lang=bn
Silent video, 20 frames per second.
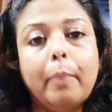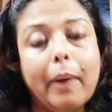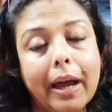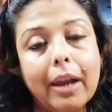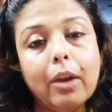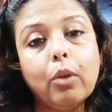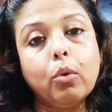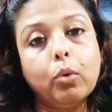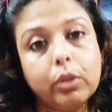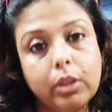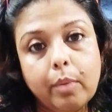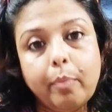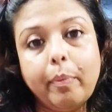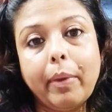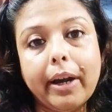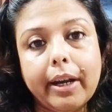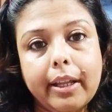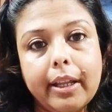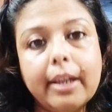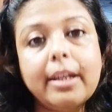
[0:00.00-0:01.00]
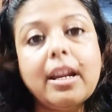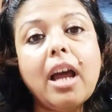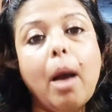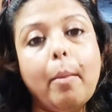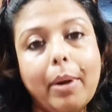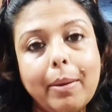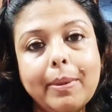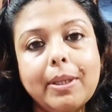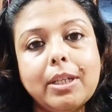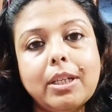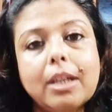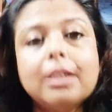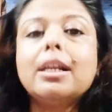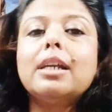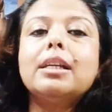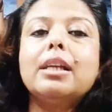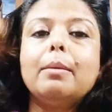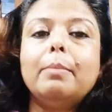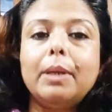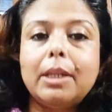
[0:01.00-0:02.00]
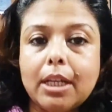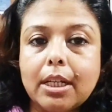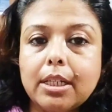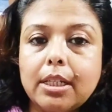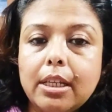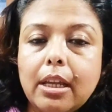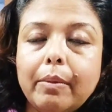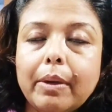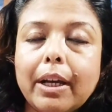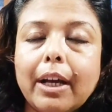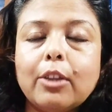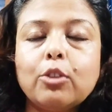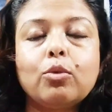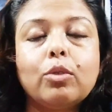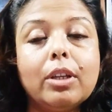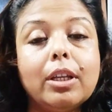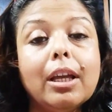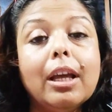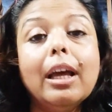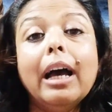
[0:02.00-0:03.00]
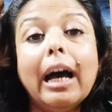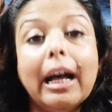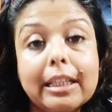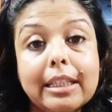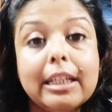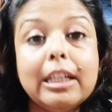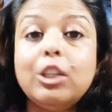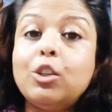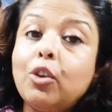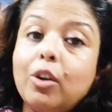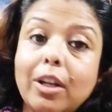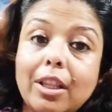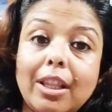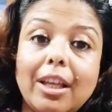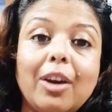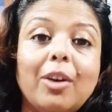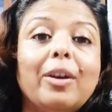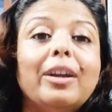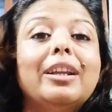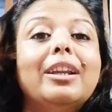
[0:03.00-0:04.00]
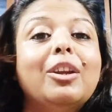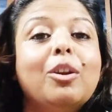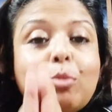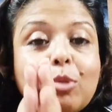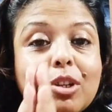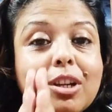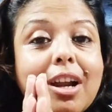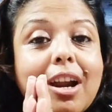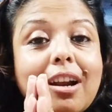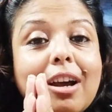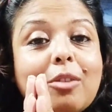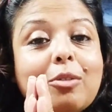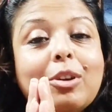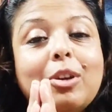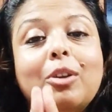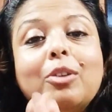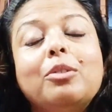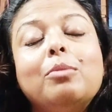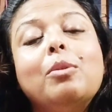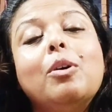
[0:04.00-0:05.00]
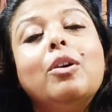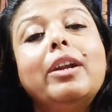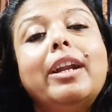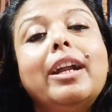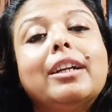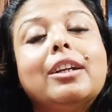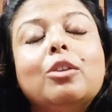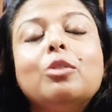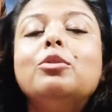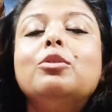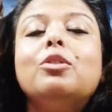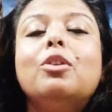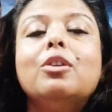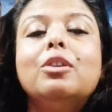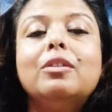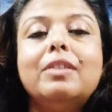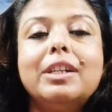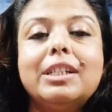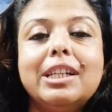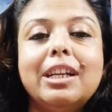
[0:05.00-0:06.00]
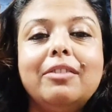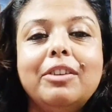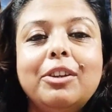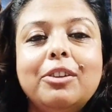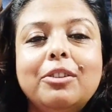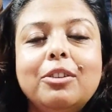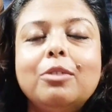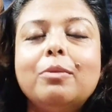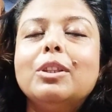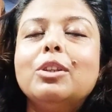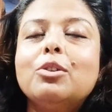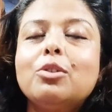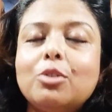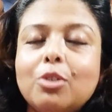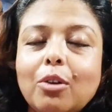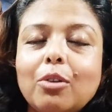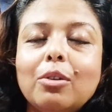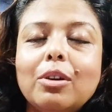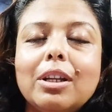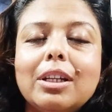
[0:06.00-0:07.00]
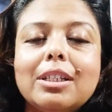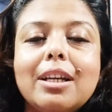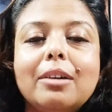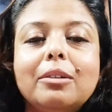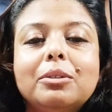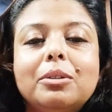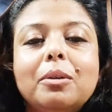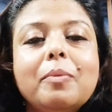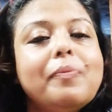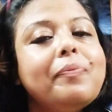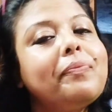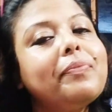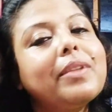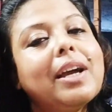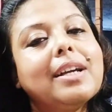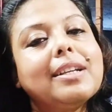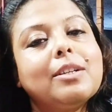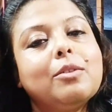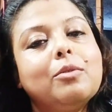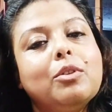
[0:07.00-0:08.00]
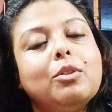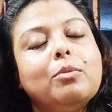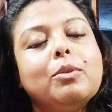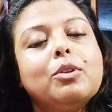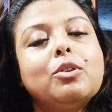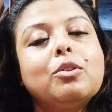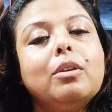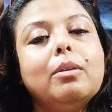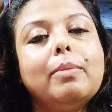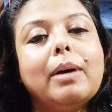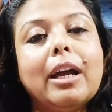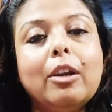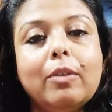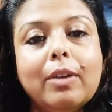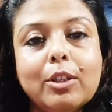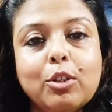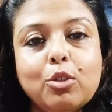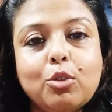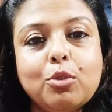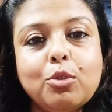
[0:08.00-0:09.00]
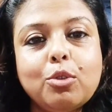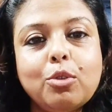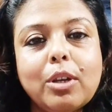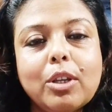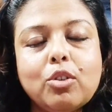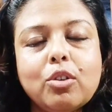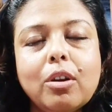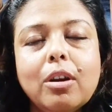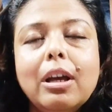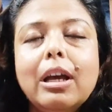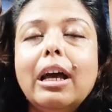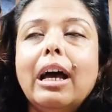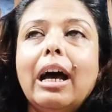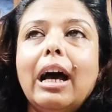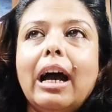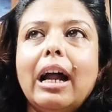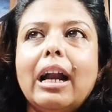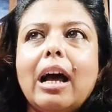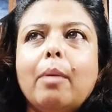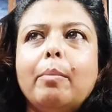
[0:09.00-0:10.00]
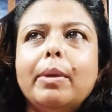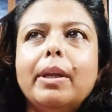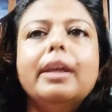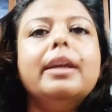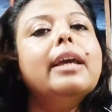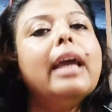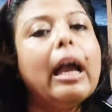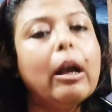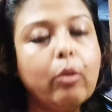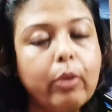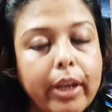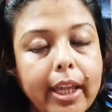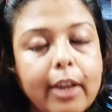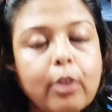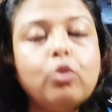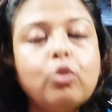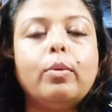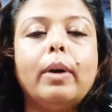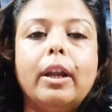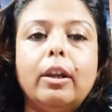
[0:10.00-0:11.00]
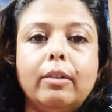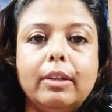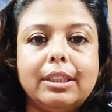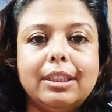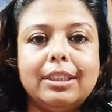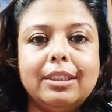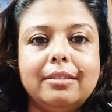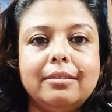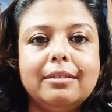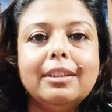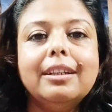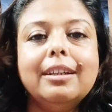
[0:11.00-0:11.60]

ভালো হতে পারে এটা আমার বিশ্বাস আর সেই বিশ্বাস নিয়ে আমি কাজ করি আচ্ছা ইন্ট্রোটা দেওয়া হয়নি নমস্কার কাকুলি রন্ধন মহলের একটা নতুন কন্ট্রোভার্সিয়াল ভিডিওতে তোমাদের সকলকে স্বাগত আশা করি তোমরা সকলে ভালো আছো সুস্থ আছো আর আমি এখন একটু ভালো আছি